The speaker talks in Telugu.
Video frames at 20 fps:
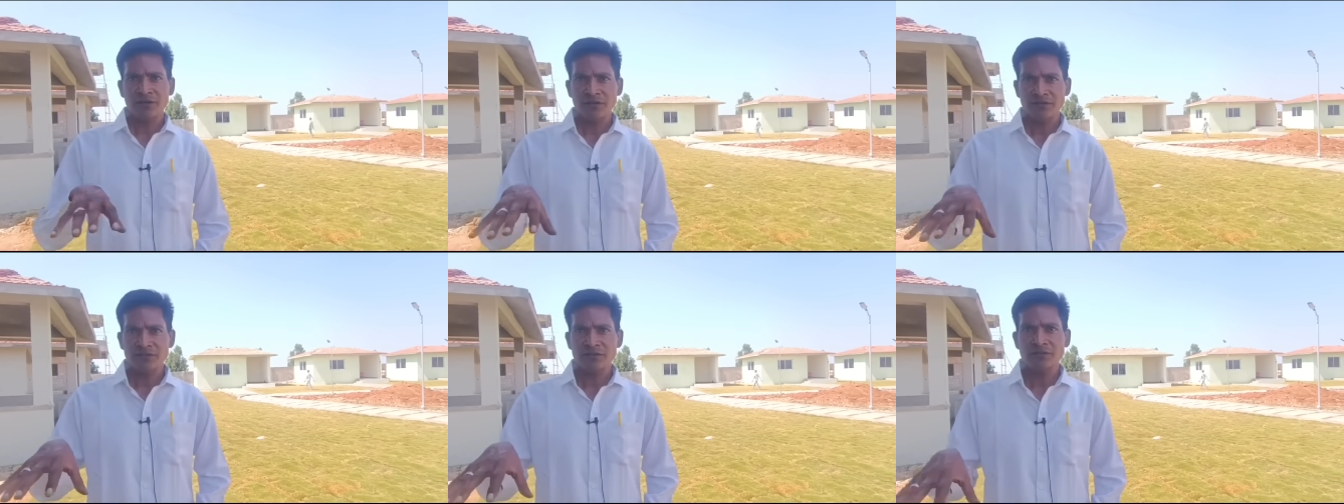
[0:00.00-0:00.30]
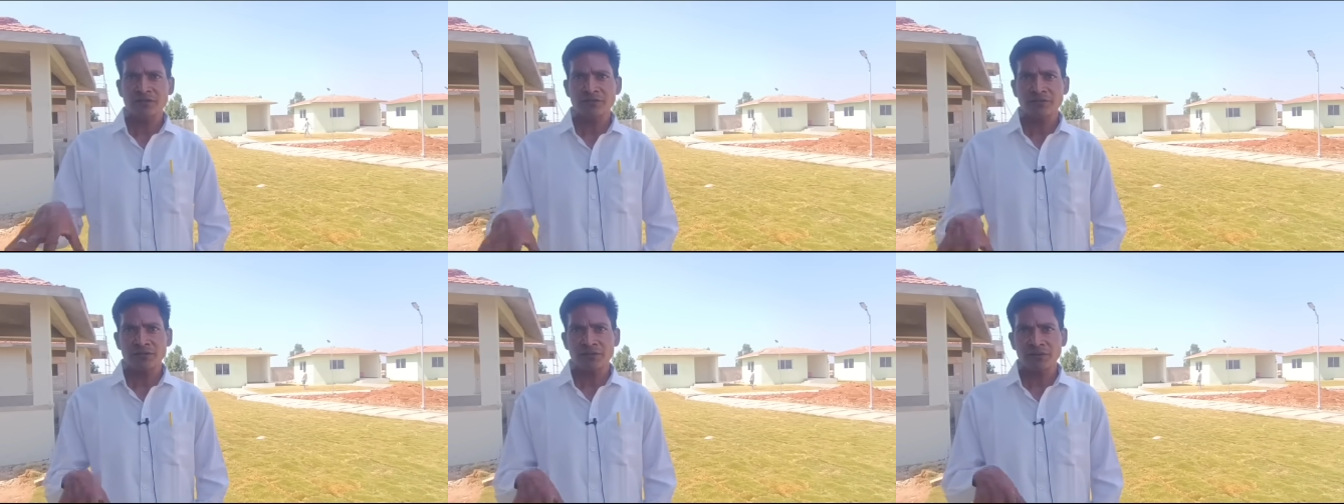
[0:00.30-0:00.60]

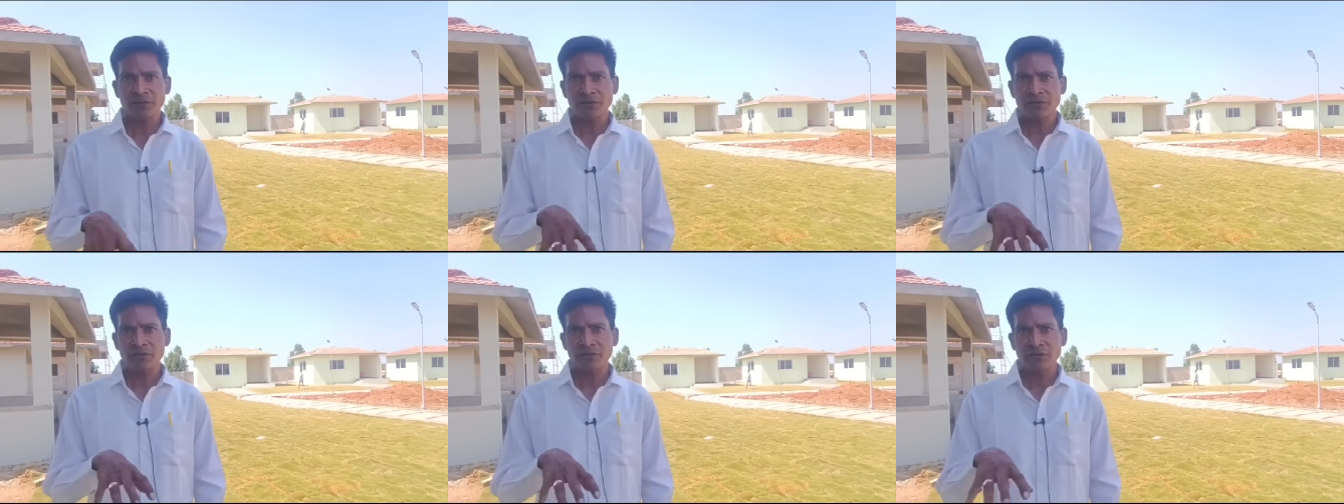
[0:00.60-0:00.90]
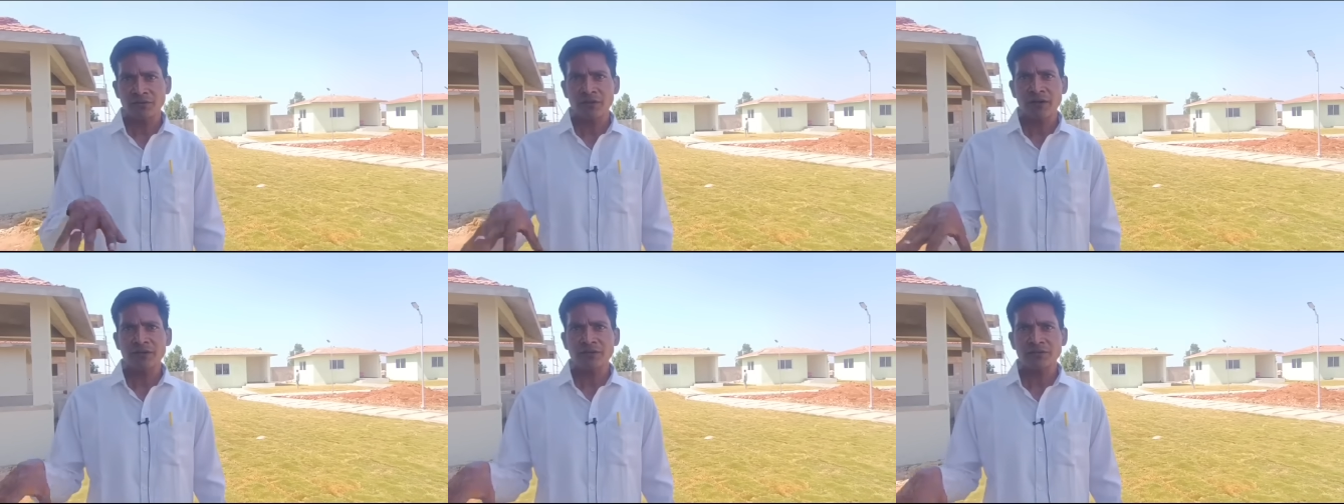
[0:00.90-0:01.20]
డిసీజ్
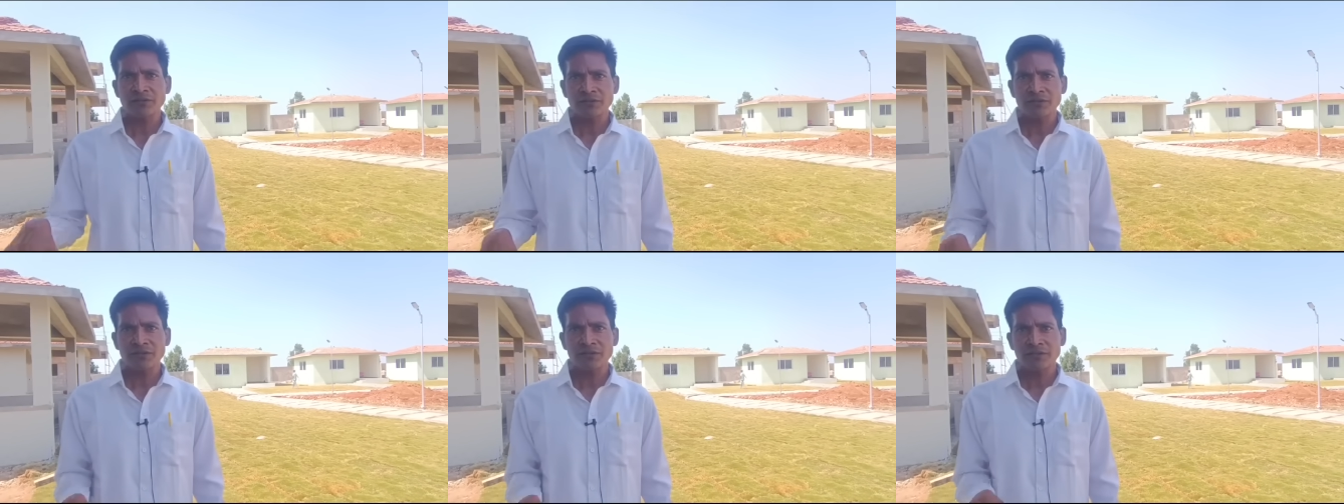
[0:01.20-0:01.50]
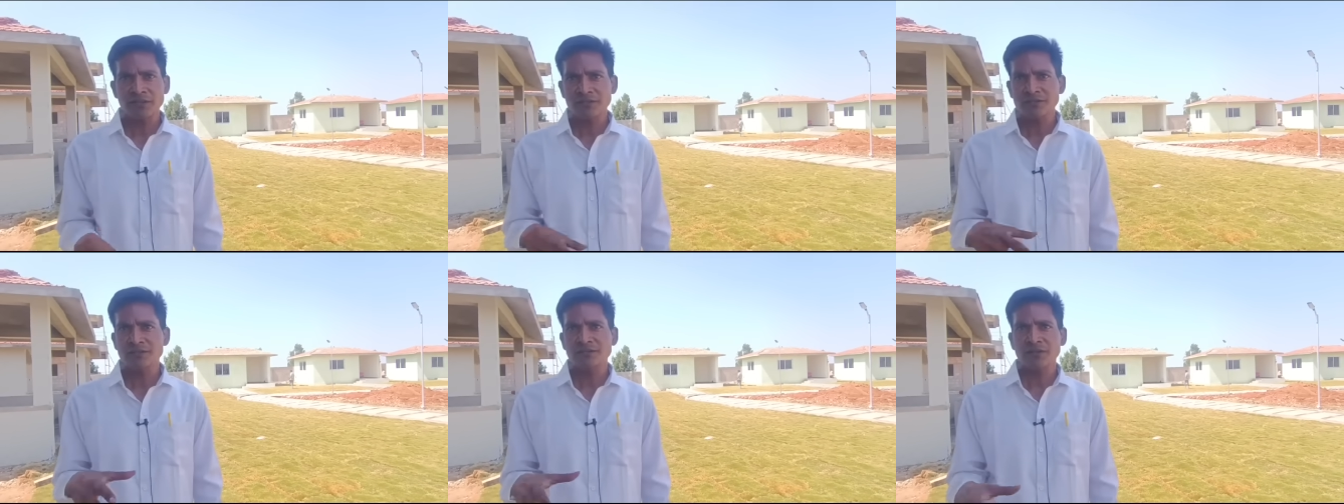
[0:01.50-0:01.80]
నుండి బయటకు
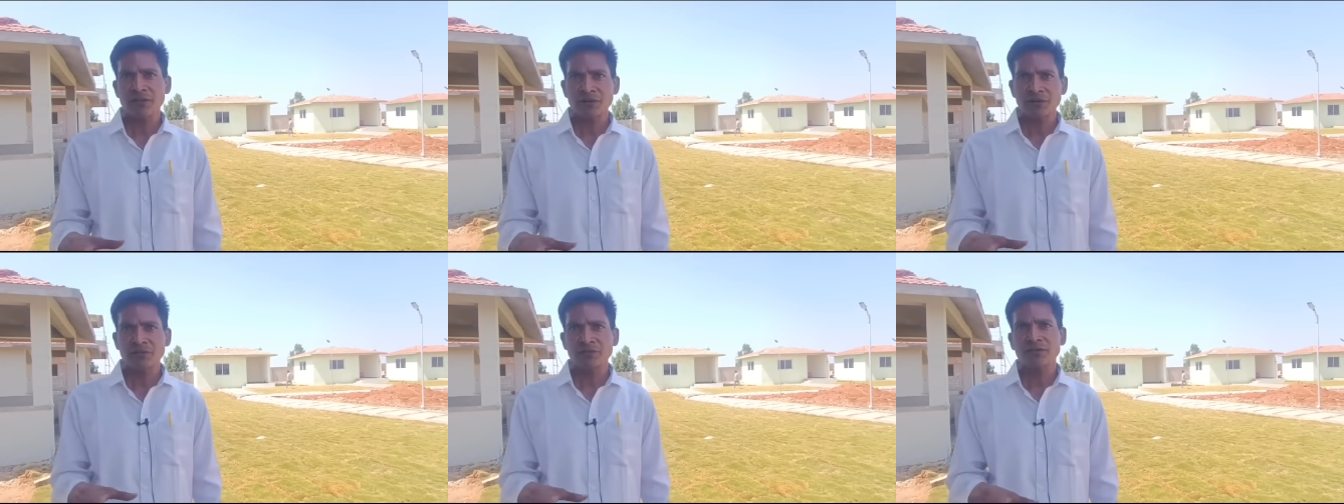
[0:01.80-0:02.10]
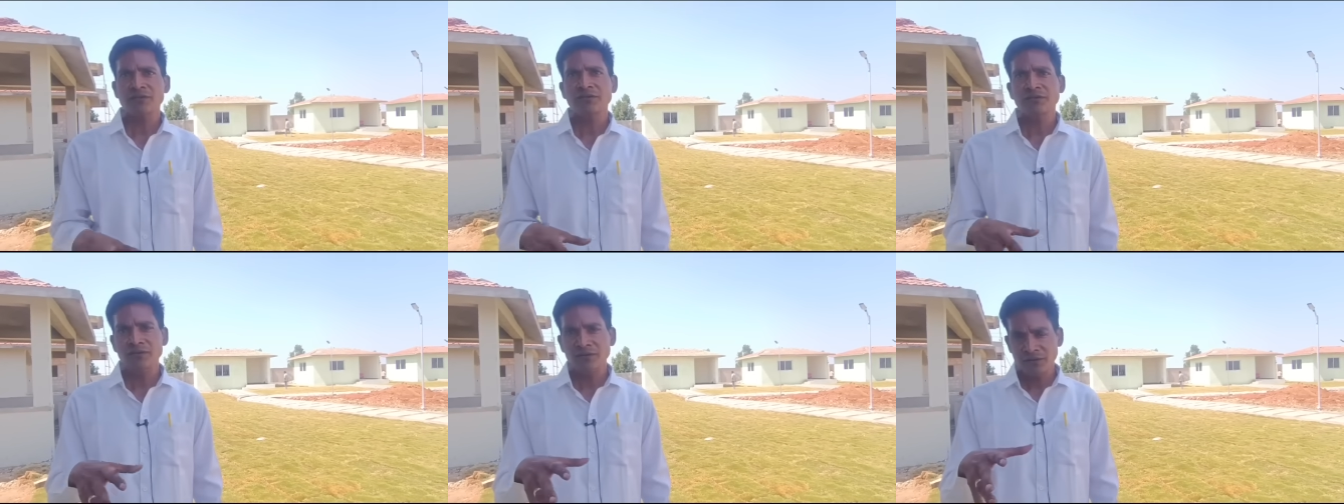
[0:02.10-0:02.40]
వచ్చాను డిసీజ్
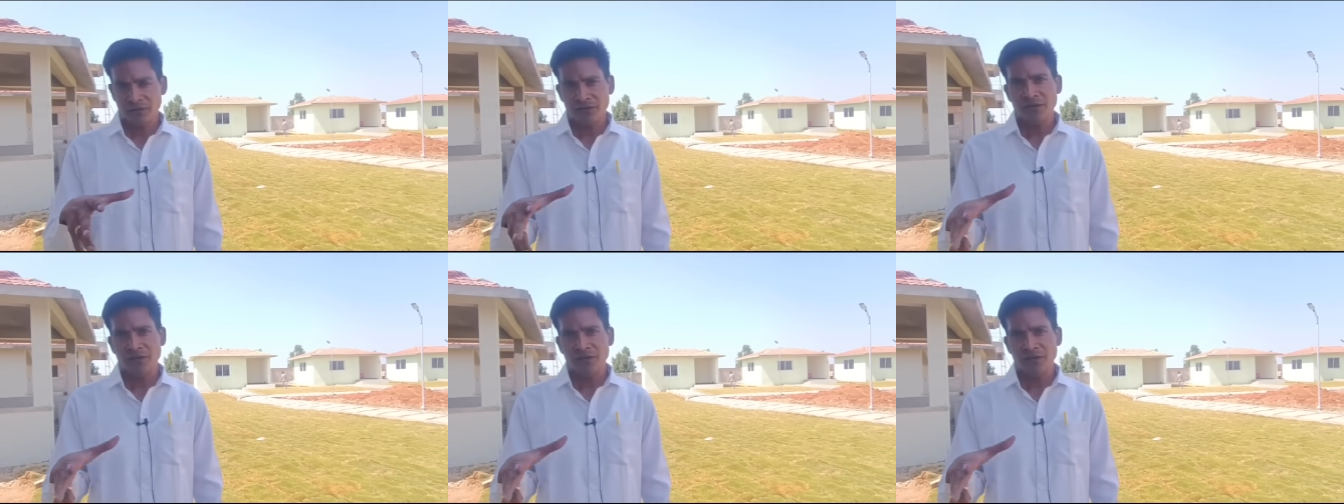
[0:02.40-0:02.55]
అనకూడదు